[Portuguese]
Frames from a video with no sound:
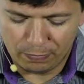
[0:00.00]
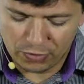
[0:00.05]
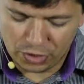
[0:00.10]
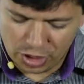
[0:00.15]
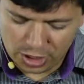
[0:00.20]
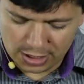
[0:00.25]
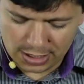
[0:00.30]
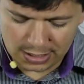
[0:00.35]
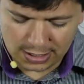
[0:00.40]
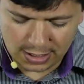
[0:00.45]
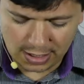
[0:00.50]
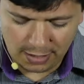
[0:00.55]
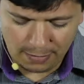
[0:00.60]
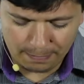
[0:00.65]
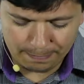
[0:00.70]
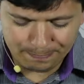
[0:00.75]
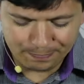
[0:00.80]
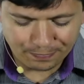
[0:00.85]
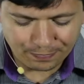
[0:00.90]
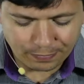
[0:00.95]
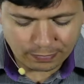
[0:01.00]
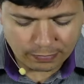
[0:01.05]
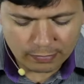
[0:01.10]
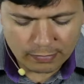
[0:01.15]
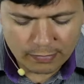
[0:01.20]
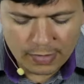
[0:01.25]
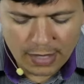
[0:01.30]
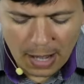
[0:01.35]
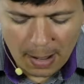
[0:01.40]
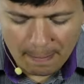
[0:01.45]
Diz assim:
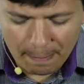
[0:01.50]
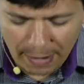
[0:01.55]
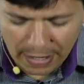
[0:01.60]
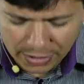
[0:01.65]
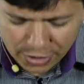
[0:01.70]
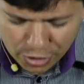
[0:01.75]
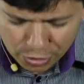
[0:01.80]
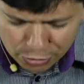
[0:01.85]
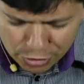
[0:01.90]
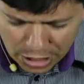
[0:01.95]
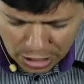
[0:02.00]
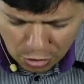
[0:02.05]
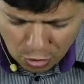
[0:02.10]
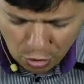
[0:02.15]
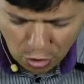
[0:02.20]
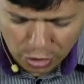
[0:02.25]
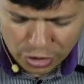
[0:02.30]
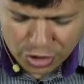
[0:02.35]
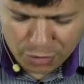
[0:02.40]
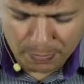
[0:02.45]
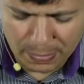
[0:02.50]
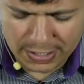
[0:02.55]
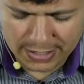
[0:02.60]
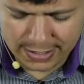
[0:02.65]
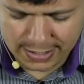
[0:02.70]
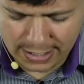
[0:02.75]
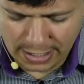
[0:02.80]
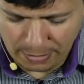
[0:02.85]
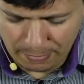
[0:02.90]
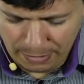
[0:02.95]
Partiu Jacó de
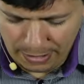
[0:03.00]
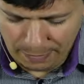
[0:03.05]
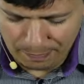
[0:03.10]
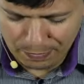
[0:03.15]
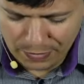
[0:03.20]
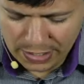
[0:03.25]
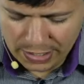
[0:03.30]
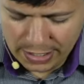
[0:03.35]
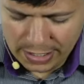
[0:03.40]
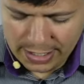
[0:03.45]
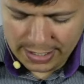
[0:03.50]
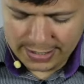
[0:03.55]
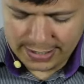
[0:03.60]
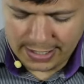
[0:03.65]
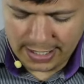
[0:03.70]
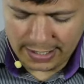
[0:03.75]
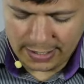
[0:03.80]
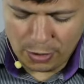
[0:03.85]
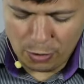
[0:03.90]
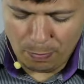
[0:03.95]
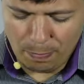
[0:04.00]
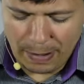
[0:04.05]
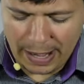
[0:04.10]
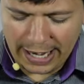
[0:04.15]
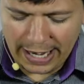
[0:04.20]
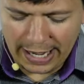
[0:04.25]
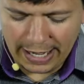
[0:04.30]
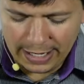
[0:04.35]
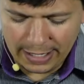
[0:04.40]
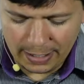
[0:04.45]
Berseba e seguiu
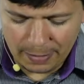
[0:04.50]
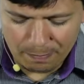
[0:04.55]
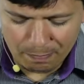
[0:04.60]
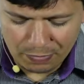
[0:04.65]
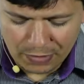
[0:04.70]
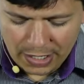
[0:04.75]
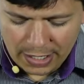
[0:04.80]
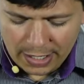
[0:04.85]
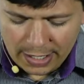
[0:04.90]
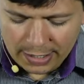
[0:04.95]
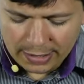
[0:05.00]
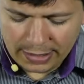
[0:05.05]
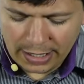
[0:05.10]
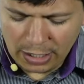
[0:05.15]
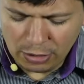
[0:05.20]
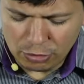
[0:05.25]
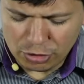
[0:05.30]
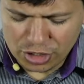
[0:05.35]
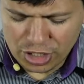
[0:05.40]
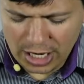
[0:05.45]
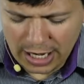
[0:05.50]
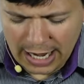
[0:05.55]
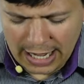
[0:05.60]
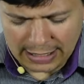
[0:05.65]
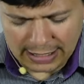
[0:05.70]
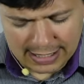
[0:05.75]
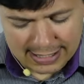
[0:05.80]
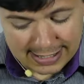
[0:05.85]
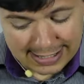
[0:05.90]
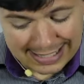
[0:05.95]
para Arã. Tendo
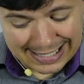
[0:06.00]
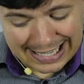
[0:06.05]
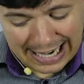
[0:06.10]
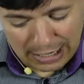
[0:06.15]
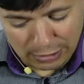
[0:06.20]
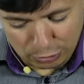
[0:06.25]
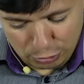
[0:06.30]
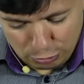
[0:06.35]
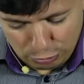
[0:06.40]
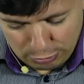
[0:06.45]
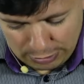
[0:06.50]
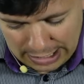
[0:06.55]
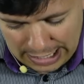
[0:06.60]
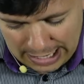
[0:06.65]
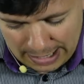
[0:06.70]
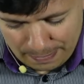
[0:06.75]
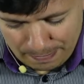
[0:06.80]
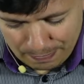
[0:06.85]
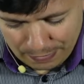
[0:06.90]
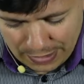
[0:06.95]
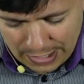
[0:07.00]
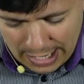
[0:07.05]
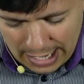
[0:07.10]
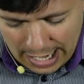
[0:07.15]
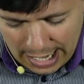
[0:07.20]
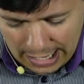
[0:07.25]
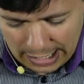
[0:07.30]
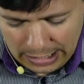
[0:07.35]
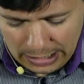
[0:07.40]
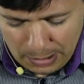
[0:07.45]
chegado a certo lugar,
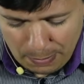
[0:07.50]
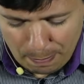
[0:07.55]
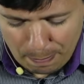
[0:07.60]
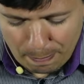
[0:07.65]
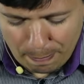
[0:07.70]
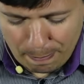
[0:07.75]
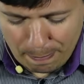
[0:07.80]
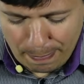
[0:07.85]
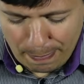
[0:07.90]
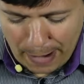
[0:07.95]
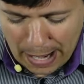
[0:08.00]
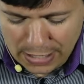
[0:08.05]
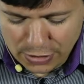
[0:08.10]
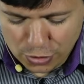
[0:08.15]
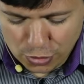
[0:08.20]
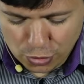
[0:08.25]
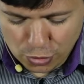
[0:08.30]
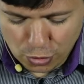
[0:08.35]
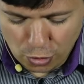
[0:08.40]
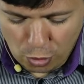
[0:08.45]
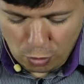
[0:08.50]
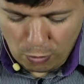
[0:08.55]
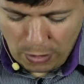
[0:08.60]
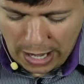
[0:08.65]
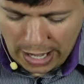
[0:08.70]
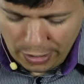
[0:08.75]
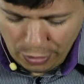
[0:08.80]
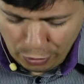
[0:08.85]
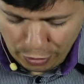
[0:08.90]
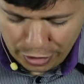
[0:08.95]
ali passou
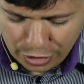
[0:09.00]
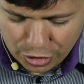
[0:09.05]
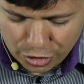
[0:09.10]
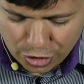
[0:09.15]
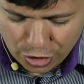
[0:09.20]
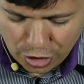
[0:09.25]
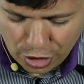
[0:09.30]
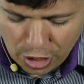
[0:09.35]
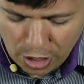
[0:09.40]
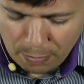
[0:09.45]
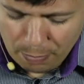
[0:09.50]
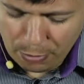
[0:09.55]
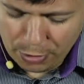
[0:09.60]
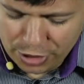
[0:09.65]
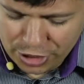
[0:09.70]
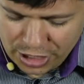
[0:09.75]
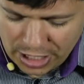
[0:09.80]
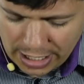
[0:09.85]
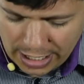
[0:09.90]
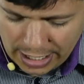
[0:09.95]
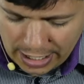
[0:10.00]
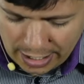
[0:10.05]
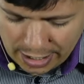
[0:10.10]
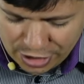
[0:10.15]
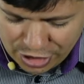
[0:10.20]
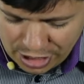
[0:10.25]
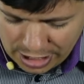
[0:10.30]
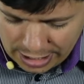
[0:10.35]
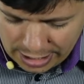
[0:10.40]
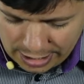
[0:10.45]
a noite, pois já,
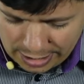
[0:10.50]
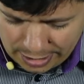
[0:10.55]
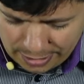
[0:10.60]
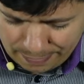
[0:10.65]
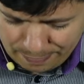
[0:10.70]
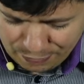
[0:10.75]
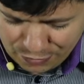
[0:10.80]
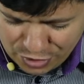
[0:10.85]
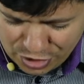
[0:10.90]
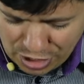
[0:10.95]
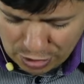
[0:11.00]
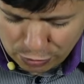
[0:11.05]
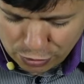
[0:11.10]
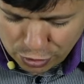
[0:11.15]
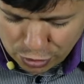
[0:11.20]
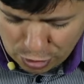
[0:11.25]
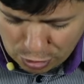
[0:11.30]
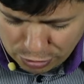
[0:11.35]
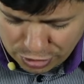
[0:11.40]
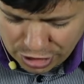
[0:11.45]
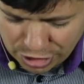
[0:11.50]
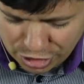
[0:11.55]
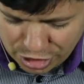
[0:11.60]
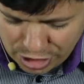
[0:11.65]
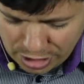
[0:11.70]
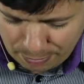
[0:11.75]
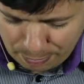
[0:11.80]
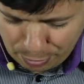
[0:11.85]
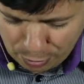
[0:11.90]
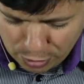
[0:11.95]
já, já o sol já
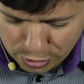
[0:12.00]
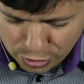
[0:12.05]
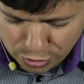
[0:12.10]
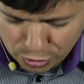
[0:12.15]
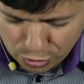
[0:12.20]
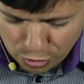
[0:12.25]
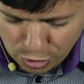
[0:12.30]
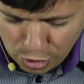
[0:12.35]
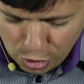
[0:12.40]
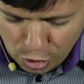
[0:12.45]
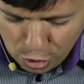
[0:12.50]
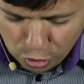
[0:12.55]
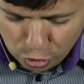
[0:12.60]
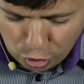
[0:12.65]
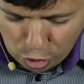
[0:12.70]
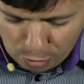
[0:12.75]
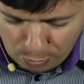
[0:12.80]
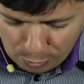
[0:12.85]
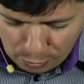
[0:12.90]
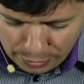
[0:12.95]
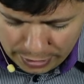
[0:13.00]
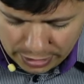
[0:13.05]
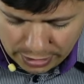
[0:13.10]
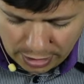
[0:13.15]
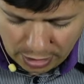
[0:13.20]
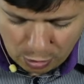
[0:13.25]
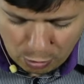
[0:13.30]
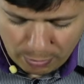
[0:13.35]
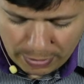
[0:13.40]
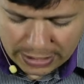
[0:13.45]
tinha posto. Tomou
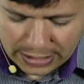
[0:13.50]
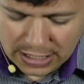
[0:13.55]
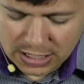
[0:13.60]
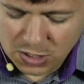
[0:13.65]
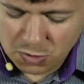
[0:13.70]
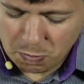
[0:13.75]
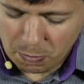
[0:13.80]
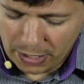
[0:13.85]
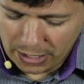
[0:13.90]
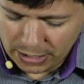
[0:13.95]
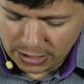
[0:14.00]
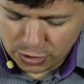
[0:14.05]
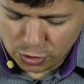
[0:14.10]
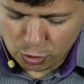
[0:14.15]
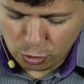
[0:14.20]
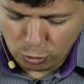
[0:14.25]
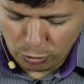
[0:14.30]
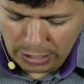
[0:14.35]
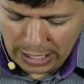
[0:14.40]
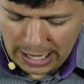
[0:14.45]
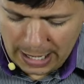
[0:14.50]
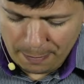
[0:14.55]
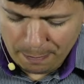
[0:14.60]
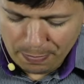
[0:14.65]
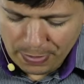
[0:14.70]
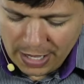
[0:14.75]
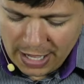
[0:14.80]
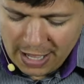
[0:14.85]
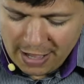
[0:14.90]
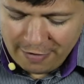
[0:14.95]
então uma das pedras do
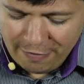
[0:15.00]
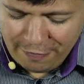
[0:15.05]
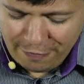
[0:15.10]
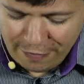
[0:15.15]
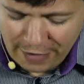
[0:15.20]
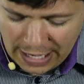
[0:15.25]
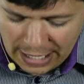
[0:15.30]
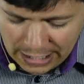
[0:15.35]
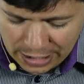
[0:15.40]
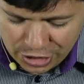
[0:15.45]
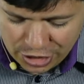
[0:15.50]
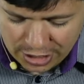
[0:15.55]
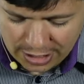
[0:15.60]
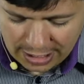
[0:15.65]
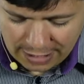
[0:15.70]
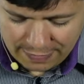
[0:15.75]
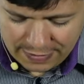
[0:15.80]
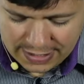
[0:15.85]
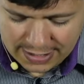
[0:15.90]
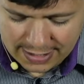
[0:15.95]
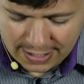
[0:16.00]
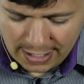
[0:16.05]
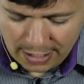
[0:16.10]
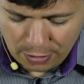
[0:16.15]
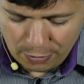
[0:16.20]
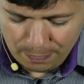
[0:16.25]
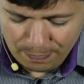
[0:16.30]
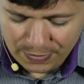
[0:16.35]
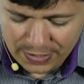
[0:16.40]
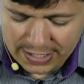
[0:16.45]
lugar fê-la de
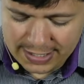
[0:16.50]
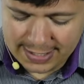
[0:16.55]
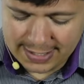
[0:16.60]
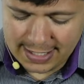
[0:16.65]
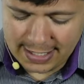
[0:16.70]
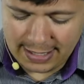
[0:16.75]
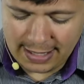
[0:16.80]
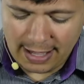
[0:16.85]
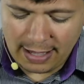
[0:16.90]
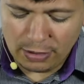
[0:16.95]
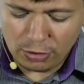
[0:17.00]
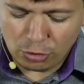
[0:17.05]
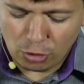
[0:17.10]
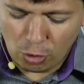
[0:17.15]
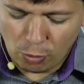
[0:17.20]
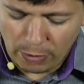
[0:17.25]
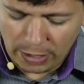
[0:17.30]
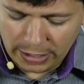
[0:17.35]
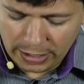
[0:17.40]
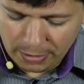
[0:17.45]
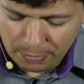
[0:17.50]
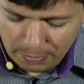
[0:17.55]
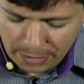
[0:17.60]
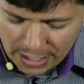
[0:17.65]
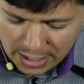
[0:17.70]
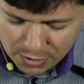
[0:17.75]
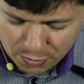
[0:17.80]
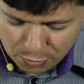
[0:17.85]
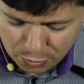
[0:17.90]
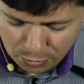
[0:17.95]
travesseiro e se deitou ali
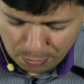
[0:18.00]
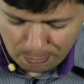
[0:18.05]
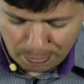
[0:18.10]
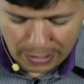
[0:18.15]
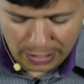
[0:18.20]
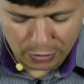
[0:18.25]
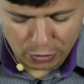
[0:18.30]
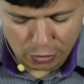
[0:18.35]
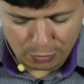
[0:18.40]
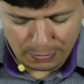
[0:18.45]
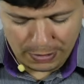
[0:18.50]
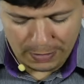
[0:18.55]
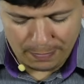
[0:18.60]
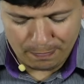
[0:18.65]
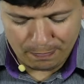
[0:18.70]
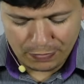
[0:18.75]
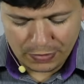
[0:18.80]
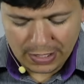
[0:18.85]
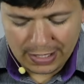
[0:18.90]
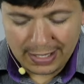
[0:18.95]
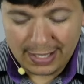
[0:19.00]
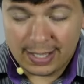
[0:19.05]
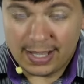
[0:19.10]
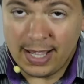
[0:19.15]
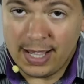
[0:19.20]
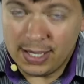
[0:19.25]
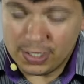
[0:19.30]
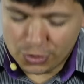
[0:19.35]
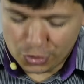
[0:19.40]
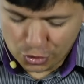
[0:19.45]
mesmo para dormir.
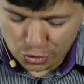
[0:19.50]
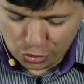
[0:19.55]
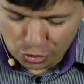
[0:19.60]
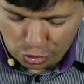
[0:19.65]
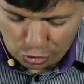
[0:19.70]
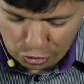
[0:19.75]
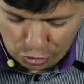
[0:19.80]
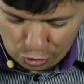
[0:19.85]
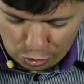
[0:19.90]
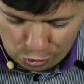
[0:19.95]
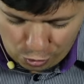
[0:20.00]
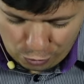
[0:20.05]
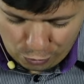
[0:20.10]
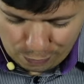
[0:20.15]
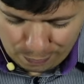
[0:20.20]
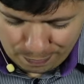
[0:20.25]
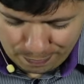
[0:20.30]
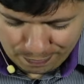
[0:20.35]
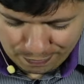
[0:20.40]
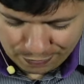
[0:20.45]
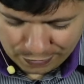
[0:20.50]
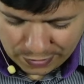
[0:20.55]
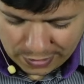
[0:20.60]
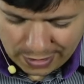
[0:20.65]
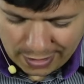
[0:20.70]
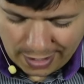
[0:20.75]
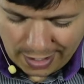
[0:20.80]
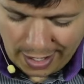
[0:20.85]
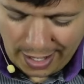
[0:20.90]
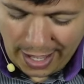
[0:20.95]
E sonhou.
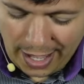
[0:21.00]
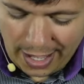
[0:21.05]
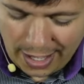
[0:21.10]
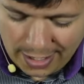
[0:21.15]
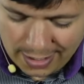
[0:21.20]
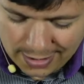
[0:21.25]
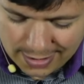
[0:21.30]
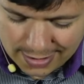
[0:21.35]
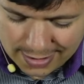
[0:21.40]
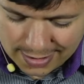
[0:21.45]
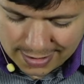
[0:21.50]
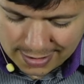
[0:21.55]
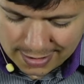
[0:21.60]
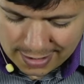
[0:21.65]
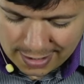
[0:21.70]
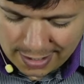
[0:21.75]
Eis